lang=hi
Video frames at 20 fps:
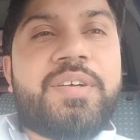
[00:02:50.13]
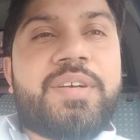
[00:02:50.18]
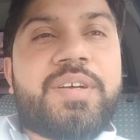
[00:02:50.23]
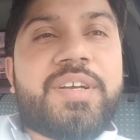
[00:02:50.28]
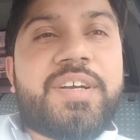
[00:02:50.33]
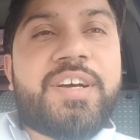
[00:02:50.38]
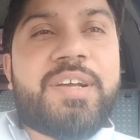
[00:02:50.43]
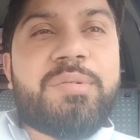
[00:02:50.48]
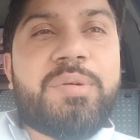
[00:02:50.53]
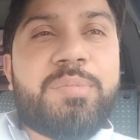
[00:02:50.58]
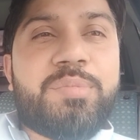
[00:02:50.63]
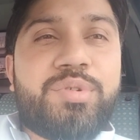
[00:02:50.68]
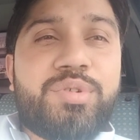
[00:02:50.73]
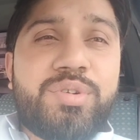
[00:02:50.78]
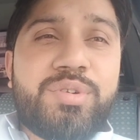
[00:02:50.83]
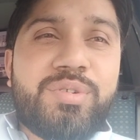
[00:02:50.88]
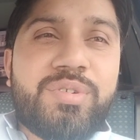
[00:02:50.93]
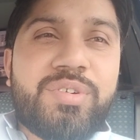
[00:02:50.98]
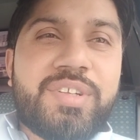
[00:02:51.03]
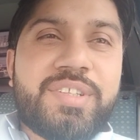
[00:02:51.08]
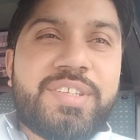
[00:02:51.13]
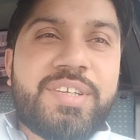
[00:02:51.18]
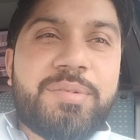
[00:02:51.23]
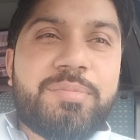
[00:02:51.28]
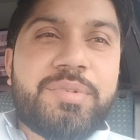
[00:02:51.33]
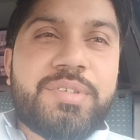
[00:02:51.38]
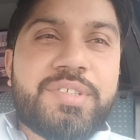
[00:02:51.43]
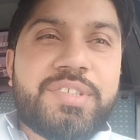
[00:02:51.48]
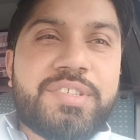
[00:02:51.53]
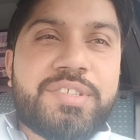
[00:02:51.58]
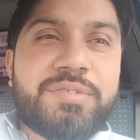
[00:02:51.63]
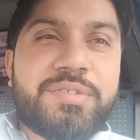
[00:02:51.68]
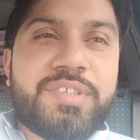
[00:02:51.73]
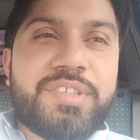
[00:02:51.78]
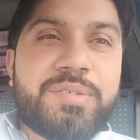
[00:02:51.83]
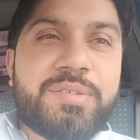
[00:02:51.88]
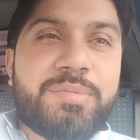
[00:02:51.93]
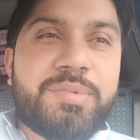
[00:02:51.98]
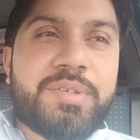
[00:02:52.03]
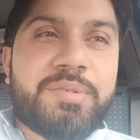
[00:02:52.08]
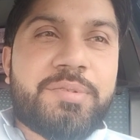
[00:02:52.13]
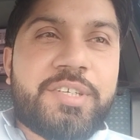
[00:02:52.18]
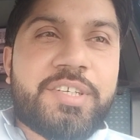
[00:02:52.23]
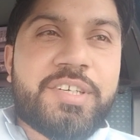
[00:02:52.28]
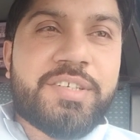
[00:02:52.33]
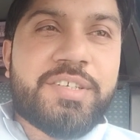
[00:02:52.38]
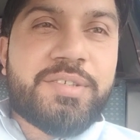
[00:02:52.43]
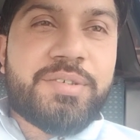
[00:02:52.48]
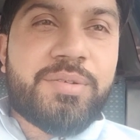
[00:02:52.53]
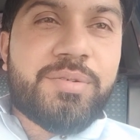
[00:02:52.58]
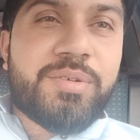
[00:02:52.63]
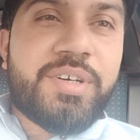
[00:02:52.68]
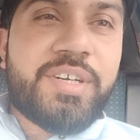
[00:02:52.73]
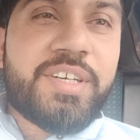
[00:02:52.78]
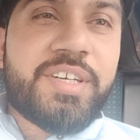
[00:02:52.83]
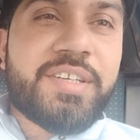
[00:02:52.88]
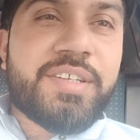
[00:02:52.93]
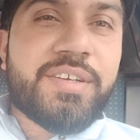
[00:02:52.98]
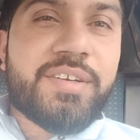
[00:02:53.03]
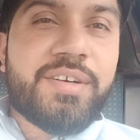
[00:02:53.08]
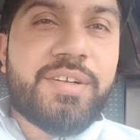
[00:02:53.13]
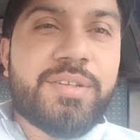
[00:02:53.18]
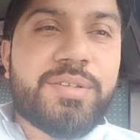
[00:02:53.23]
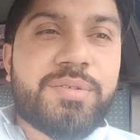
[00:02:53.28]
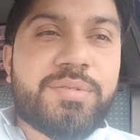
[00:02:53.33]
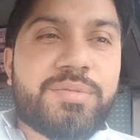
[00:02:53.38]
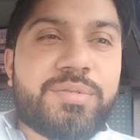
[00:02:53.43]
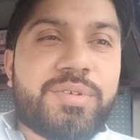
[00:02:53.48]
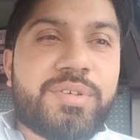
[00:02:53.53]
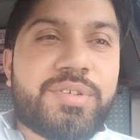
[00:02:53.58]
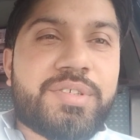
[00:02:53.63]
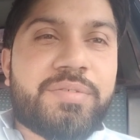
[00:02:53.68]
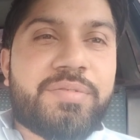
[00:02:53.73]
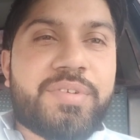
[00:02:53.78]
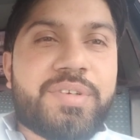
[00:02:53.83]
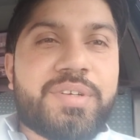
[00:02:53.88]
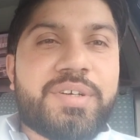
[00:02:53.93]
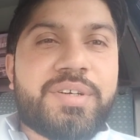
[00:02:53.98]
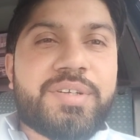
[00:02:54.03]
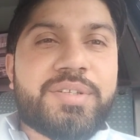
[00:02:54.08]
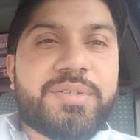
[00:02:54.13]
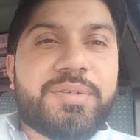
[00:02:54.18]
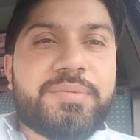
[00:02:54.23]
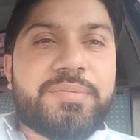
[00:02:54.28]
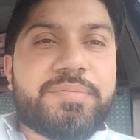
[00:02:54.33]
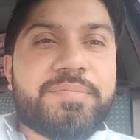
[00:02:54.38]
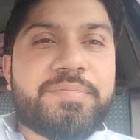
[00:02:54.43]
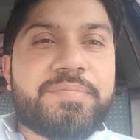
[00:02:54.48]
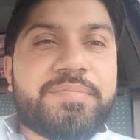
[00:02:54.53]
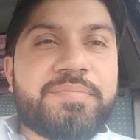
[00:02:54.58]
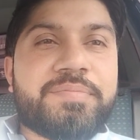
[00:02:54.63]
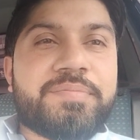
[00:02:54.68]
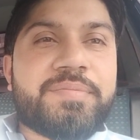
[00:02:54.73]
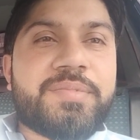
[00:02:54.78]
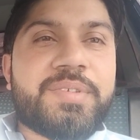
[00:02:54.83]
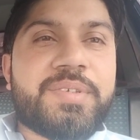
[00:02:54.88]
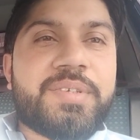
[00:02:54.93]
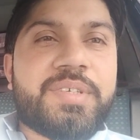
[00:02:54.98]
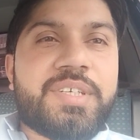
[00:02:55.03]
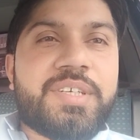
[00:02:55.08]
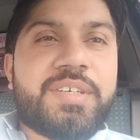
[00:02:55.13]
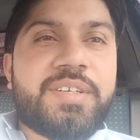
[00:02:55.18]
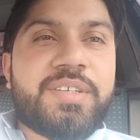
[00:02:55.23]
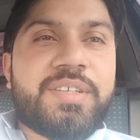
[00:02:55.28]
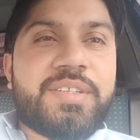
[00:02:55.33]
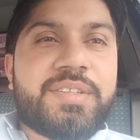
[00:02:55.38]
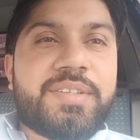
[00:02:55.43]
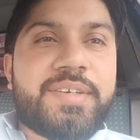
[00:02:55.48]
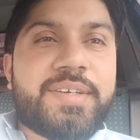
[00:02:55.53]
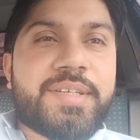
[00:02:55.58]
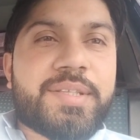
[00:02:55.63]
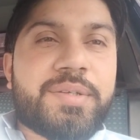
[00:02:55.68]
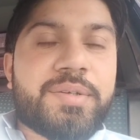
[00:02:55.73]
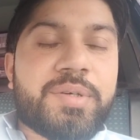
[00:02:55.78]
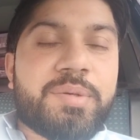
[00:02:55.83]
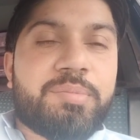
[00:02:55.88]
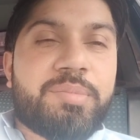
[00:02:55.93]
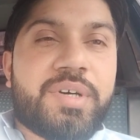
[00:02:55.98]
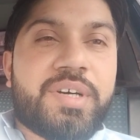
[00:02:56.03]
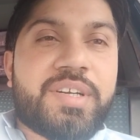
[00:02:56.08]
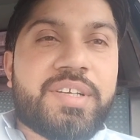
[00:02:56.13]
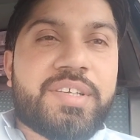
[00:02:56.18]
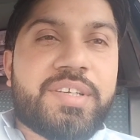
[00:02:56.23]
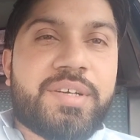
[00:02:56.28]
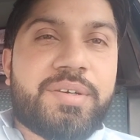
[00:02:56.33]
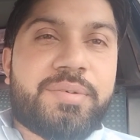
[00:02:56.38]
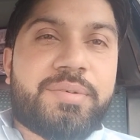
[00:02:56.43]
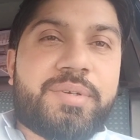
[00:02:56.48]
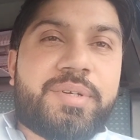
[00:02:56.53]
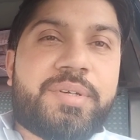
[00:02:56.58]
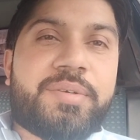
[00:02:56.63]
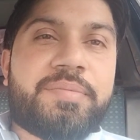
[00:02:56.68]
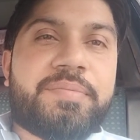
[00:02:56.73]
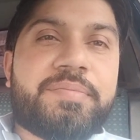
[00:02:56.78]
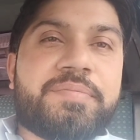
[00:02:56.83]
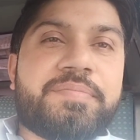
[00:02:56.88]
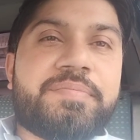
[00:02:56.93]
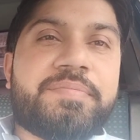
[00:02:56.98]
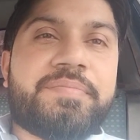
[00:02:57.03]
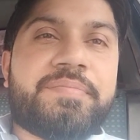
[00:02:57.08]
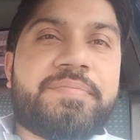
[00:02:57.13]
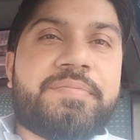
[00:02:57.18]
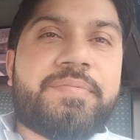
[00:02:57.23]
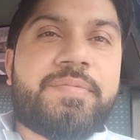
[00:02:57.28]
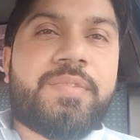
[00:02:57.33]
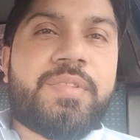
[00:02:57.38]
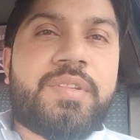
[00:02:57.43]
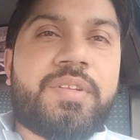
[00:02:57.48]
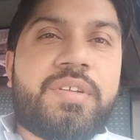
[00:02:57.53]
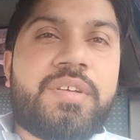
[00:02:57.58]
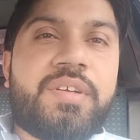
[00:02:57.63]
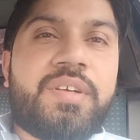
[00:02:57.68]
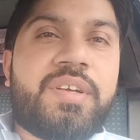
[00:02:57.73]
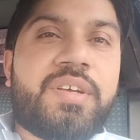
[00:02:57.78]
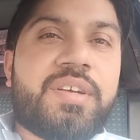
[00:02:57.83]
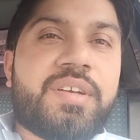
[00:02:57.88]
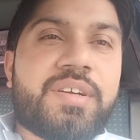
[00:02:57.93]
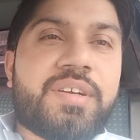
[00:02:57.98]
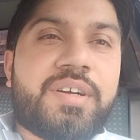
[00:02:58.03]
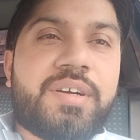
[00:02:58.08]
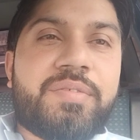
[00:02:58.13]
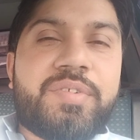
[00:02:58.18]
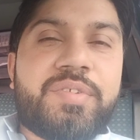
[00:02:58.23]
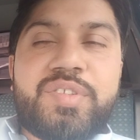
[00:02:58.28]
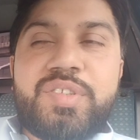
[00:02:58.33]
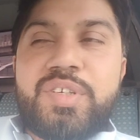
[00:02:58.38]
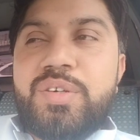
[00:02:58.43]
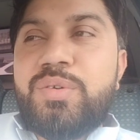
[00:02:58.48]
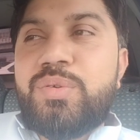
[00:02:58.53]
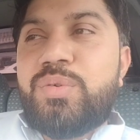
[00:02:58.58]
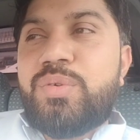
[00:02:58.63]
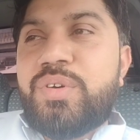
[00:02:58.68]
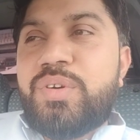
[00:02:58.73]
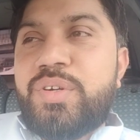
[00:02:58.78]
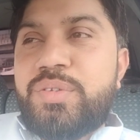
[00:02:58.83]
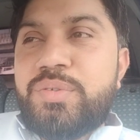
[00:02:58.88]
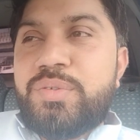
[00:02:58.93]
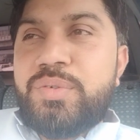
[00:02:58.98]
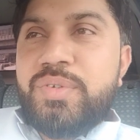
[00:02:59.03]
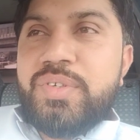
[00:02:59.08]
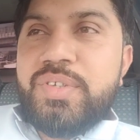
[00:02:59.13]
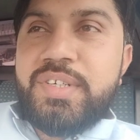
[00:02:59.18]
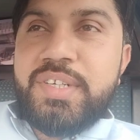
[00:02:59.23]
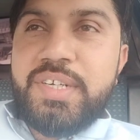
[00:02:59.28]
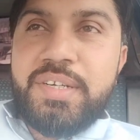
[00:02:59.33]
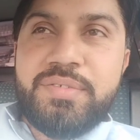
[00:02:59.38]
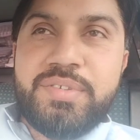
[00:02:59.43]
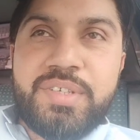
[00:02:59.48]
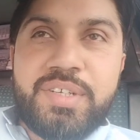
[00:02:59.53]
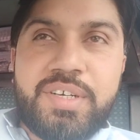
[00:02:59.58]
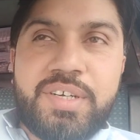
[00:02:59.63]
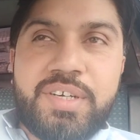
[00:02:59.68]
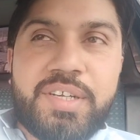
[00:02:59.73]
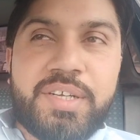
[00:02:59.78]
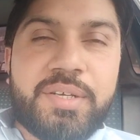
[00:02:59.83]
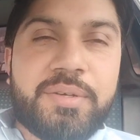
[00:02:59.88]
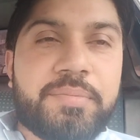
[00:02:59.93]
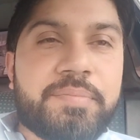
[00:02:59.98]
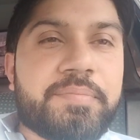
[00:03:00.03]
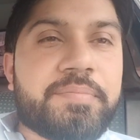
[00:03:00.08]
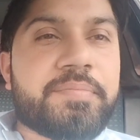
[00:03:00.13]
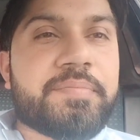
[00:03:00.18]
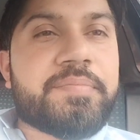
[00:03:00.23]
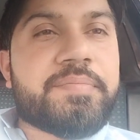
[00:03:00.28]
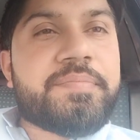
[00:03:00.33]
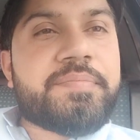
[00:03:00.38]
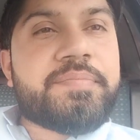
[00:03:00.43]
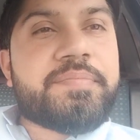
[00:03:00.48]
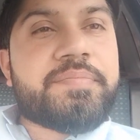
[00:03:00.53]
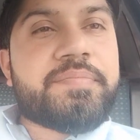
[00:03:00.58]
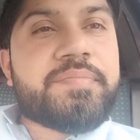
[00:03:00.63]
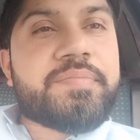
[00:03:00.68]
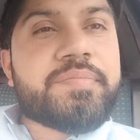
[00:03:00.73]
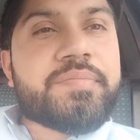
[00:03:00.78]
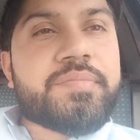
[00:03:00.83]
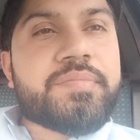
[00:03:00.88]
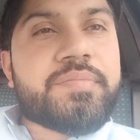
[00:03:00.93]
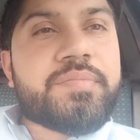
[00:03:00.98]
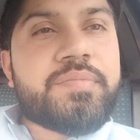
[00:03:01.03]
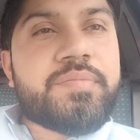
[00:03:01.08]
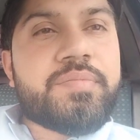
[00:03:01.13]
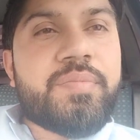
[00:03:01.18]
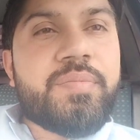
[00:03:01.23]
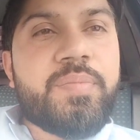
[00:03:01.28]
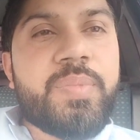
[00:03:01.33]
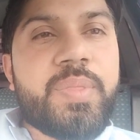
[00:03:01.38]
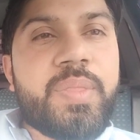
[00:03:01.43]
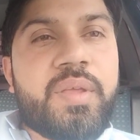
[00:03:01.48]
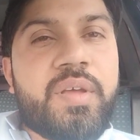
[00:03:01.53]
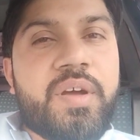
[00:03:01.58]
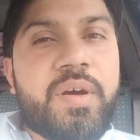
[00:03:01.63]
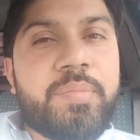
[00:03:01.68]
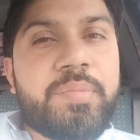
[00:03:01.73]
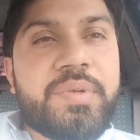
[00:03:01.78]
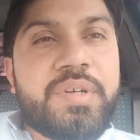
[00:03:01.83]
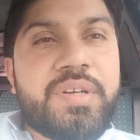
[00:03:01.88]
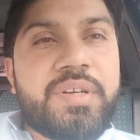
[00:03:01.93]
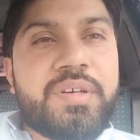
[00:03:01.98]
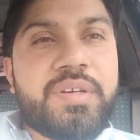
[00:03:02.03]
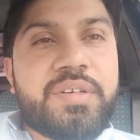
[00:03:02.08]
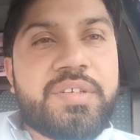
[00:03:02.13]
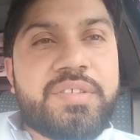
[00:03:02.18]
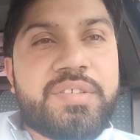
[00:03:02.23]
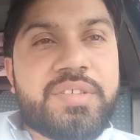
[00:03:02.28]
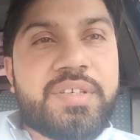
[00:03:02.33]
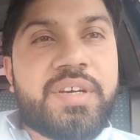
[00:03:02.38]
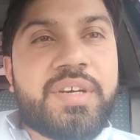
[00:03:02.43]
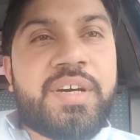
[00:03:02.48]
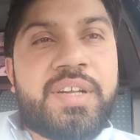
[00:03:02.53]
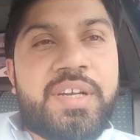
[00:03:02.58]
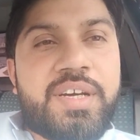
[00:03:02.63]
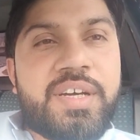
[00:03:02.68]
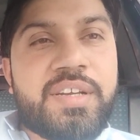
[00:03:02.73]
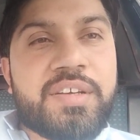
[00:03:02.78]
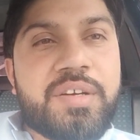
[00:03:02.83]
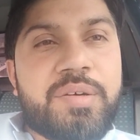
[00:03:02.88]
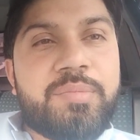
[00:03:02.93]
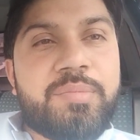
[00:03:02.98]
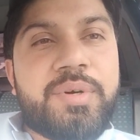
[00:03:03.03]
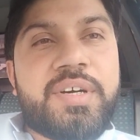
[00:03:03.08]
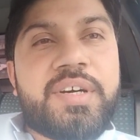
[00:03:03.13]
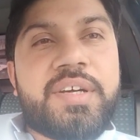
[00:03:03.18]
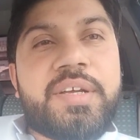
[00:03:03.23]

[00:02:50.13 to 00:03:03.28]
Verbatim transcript: घर में बोर हो रहा था बस इस वजह से फिर मैंने कहा चलो गाड़ी निकालता हूँ थोड़ा सफ़र करता हूँ देखता हूँ कि बाहर क्या हो रहा है काफ़ी सारे लोग हैं जो ड्राइव चला रहे हैं अपना रिस्क हलाल कमा रहे